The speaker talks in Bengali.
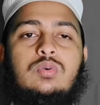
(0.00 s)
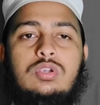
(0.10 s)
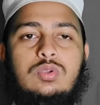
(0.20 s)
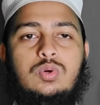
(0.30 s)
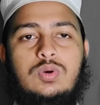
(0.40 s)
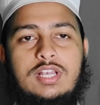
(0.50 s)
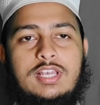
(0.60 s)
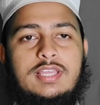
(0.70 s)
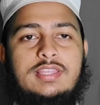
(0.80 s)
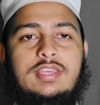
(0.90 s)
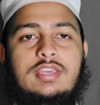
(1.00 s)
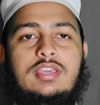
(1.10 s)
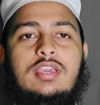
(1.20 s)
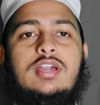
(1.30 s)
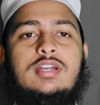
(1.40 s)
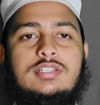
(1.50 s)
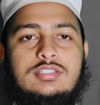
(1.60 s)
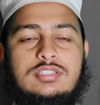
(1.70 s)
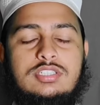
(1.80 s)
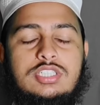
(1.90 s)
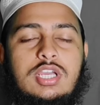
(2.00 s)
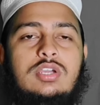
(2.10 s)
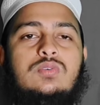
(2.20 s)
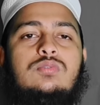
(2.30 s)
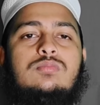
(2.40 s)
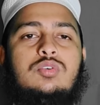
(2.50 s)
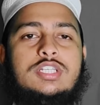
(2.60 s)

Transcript: قل هو الذي أنشأكم